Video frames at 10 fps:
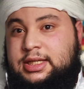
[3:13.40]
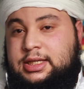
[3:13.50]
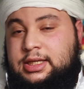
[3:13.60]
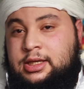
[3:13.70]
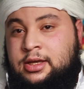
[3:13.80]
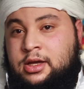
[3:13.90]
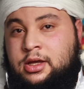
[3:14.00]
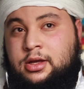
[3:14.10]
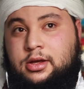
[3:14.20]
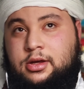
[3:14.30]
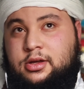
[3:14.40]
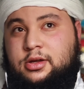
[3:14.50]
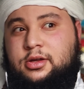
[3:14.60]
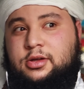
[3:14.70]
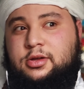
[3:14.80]
qui, euh,
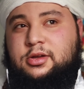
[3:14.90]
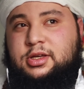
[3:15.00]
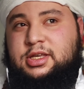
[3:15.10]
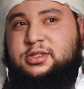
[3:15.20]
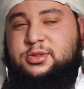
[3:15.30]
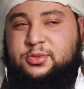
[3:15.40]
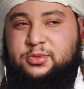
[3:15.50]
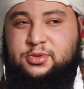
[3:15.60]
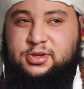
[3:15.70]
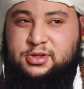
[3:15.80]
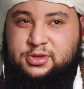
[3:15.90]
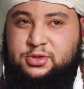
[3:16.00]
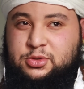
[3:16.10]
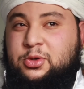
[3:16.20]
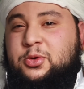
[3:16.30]
sont euh,
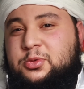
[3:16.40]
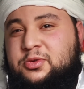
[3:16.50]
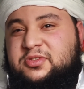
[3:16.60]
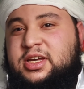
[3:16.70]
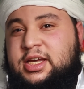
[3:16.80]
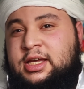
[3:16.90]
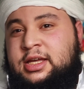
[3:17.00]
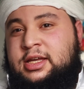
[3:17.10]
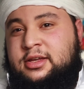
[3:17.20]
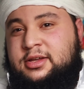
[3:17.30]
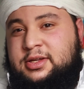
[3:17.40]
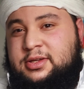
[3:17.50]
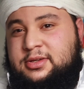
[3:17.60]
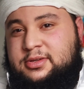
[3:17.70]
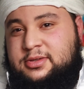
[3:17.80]
ceux qu'on devrait,
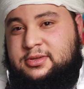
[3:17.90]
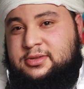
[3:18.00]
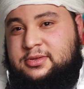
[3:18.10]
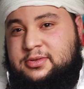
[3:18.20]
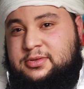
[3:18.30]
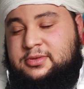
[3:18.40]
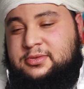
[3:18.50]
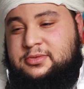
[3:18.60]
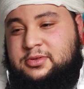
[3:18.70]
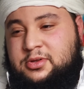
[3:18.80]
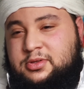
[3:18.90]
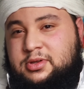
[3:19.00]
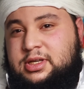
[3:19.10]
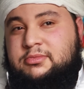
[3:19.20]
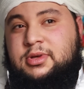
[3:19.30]
euh,
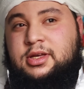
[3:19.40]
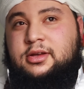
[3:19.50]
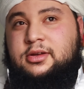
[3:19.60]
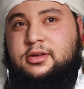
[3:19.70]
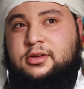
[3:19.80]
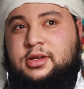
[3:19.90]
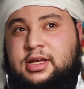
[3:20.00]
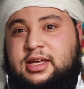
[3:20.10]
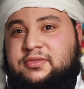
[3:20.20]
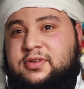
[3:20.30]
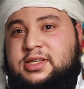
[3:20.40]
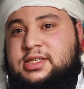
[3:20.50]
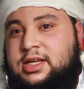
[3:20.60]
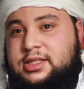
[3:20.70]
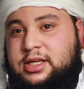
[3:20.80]
entre guillemets,
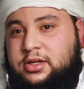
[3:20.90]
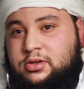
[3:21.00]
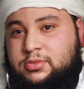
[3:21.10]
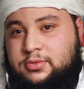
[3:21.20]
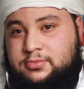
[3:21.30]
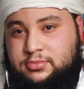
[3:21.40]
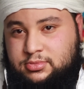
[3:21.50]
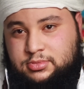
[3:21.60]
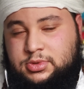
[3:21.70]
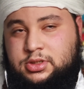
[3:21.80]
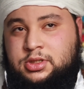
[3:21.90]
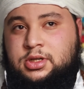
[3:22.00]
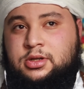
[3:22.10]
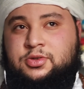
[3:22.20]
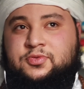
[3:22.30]
effacer intérieurement.
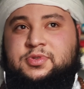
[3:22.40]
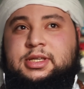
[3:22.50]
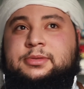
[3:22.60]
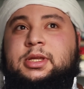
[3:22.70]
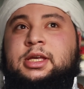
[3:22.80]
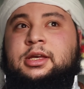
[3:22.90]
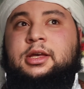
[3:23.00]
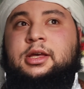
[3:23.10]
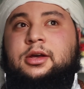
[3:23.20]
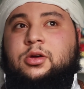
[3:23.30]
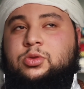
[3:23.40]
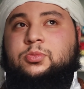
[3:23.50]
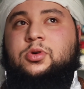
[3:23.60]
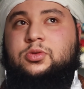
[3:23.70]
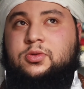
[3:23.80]
Je vous explique. Quand
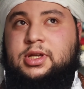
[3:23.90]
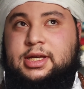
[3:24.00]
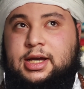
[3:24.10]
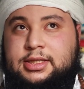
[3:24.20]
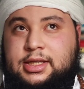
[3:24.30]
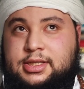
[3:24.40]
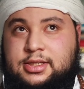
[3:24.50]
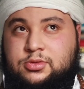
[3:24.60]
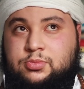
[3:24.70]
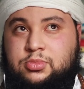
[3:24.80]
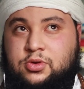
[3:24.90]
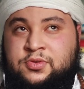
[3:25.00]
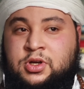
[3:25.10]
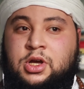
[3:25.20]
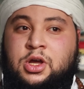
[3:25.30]
on prend donc les caractéristiques du
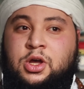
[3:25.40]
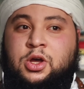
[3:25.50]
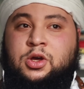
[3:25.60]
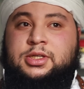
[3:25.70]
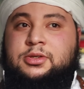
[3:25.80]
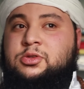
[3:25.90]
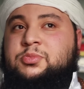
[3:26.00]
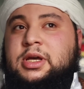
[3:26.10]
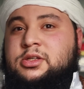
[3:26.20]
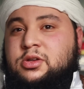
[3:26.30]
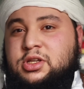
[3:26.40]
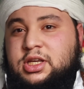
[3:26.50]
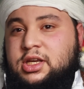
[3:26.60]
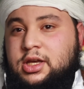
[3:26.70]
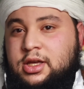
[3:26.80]
pauvre, c'est une personne
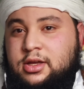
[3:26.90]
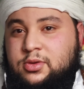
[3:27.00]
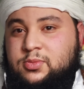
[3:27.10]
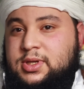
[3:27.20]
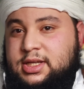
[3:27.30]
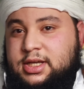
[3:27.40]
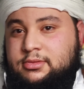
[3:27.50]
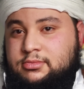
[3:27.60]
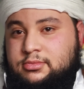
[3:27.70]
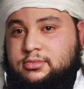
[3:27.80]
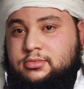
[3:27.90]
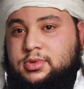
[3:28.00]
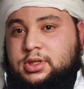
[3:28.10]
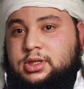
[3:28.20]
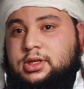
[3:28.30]
qui est humiliée,
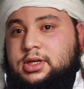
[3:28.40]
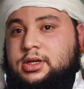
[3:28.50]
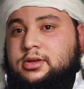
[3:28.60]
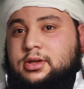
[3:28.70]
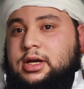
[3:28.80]
qui, est